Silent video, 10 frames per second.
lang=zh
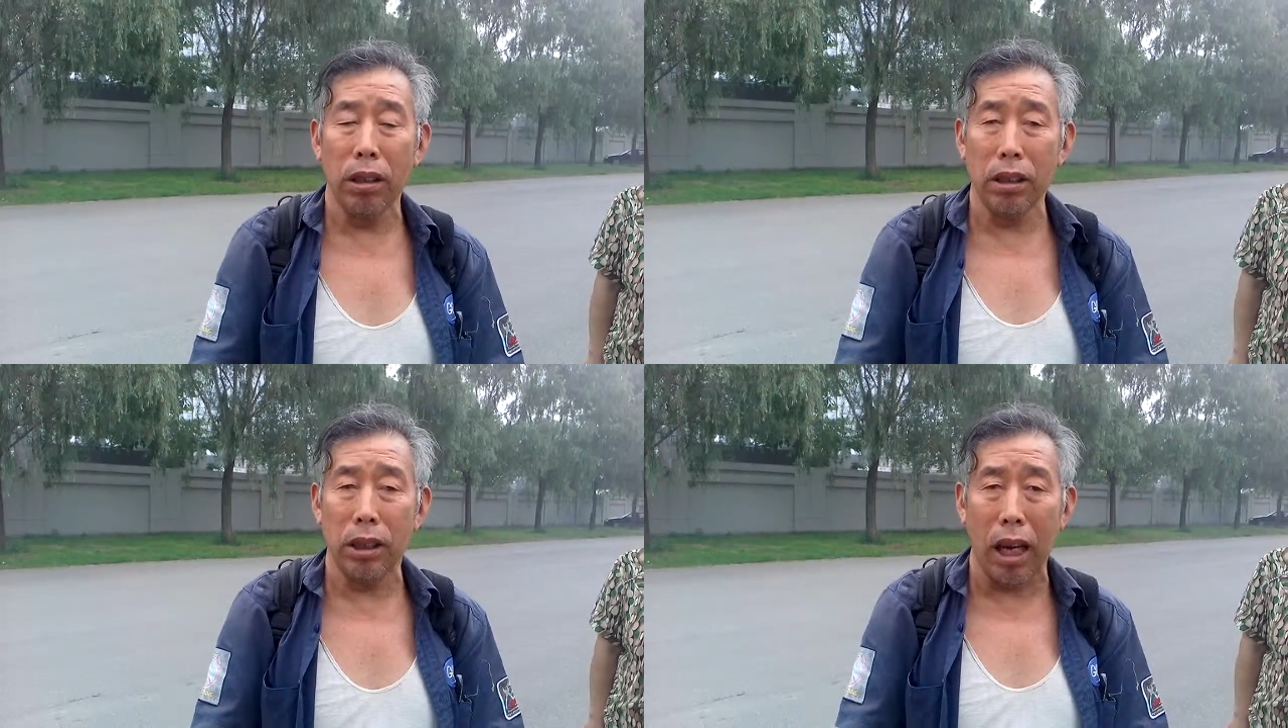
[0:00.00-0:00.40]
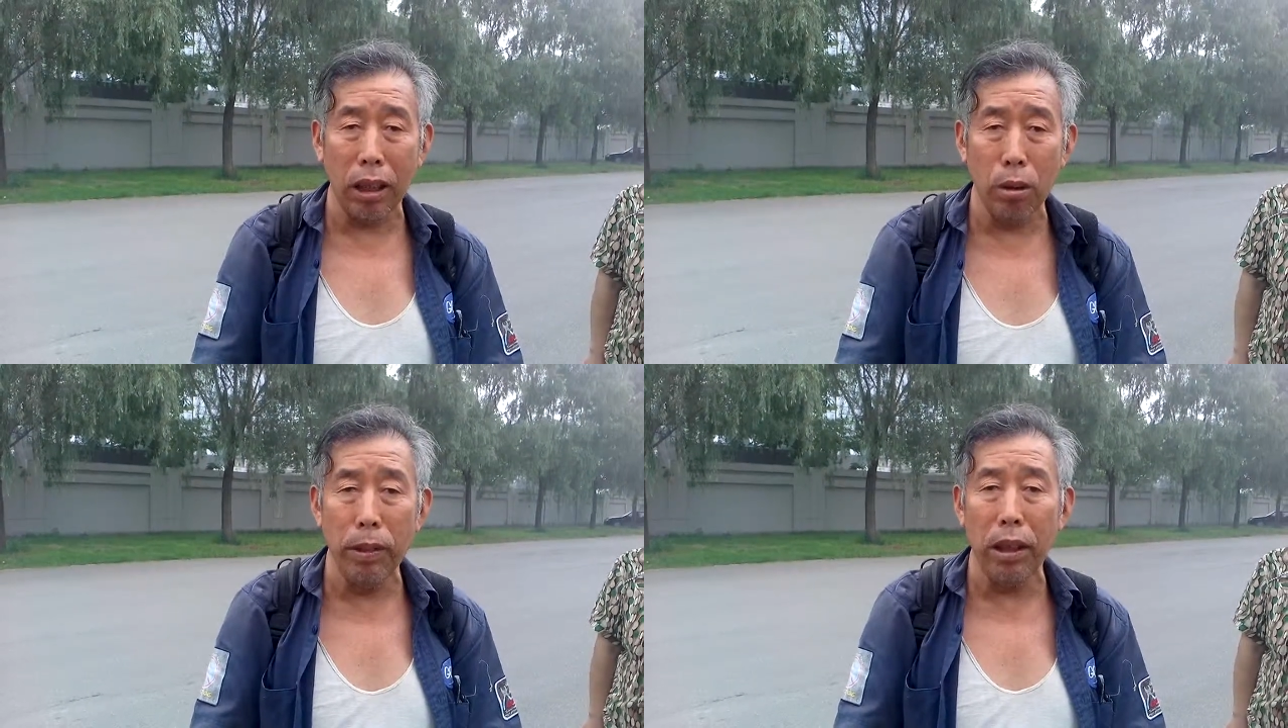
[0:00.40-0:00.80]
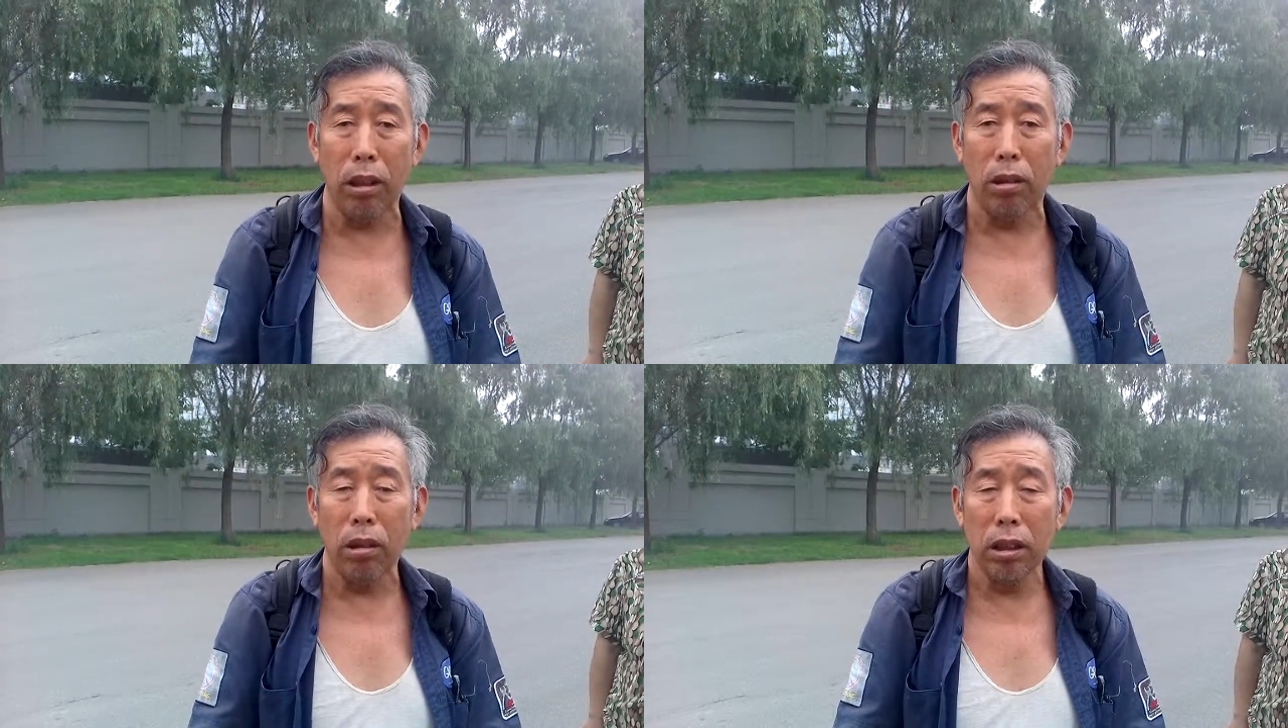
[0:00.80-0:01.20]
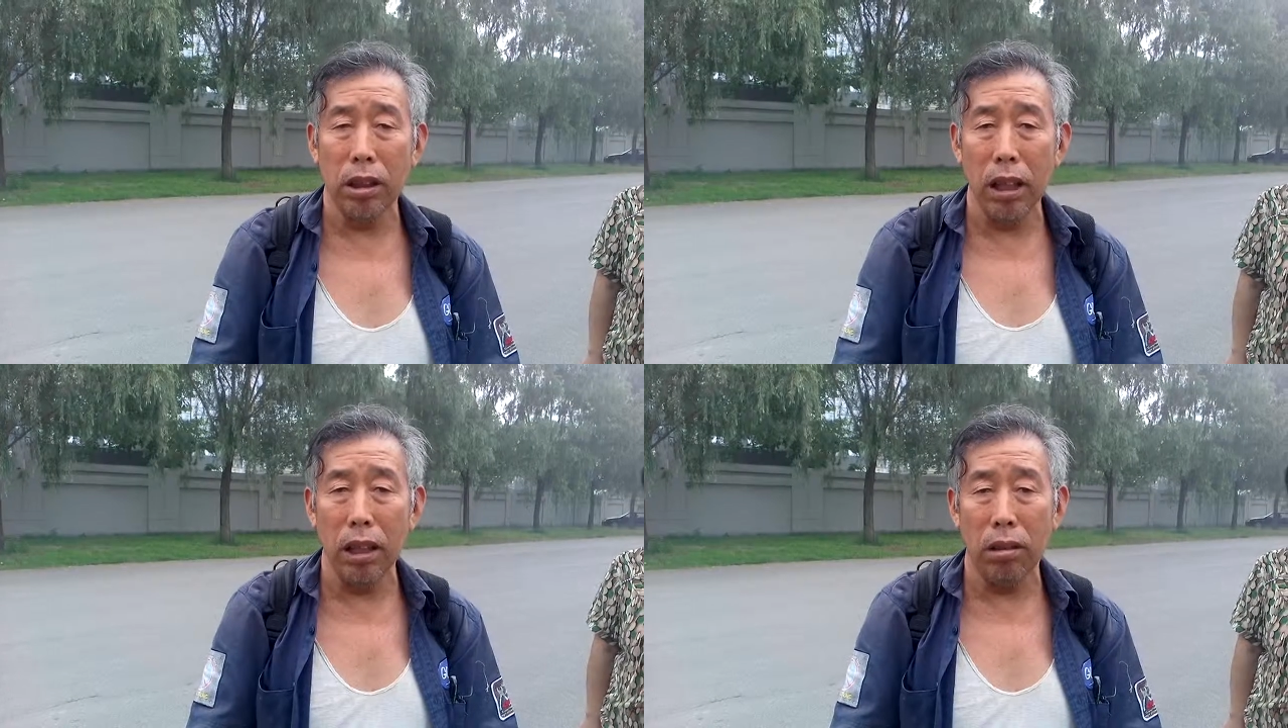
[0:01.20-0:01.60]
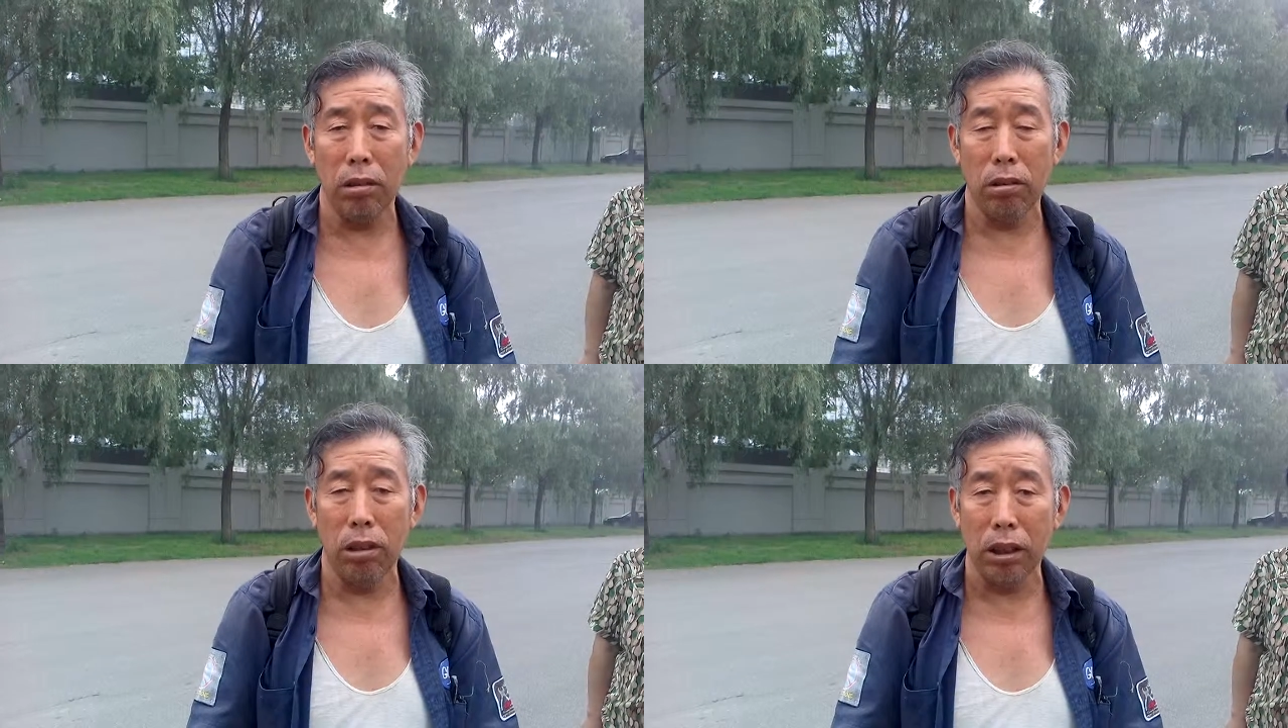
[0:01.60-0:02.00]
你啥都没有，现在
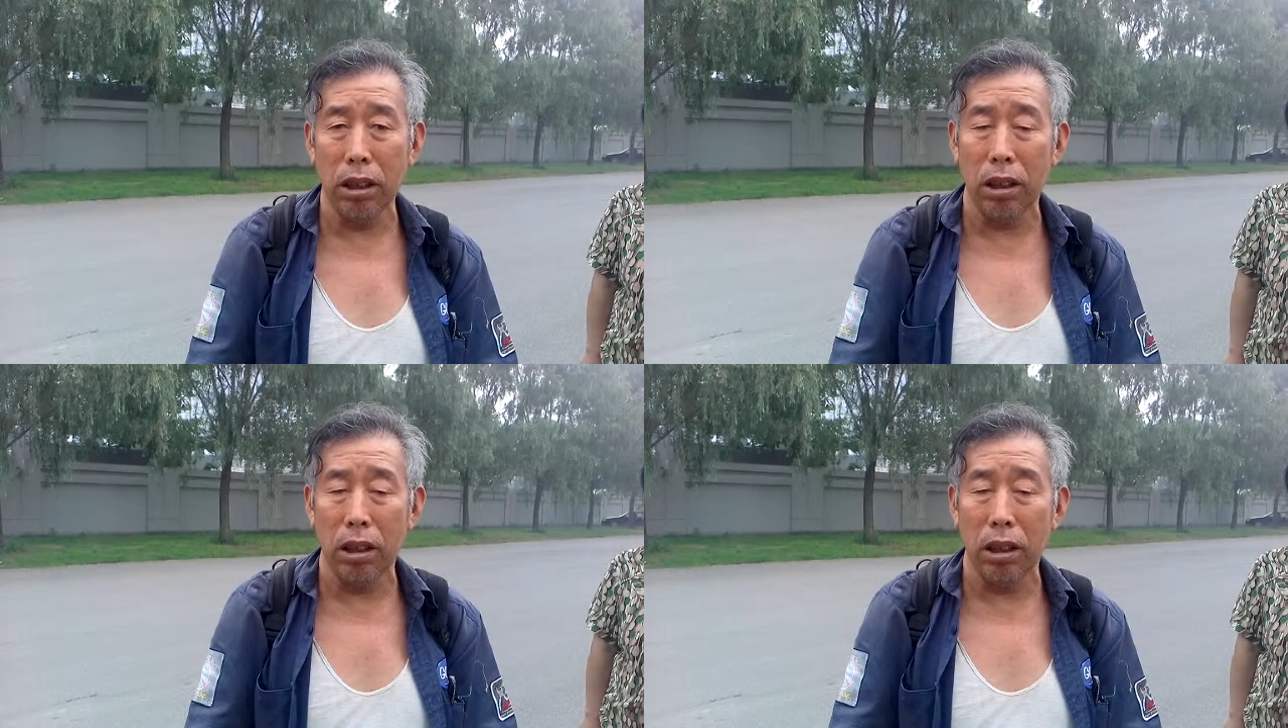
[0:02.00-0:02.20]
我是